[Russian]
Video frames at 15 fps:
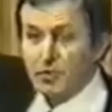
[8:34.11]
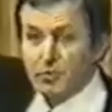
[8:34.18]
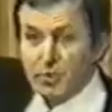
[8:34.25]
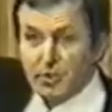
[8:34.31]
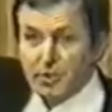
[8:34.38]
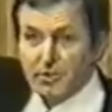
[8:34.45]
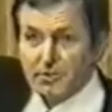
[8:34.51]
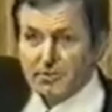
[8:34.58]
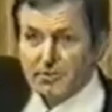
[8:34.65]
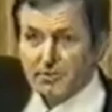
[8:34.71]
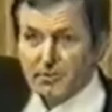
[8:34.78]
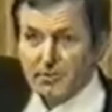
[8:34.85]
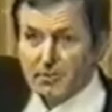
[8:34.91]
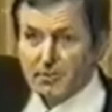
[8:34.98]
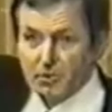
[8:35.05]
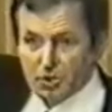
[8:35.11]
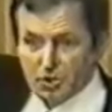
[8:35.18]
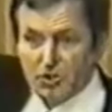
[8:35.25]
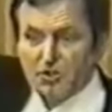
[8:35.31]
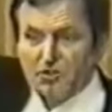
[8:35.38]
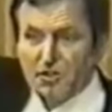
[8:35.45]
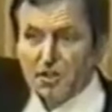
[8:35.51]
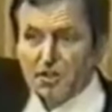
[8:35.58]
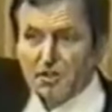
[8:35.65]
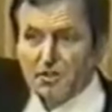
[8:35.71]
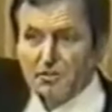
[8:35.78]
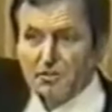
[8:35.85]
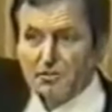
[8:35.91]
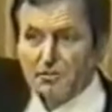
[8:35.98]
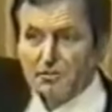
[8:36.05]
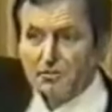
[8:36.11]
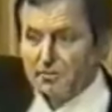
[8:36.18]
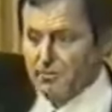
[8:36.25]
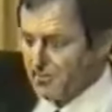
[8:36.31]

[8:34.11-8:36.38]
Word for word: Теперь все понятно, что это твердь.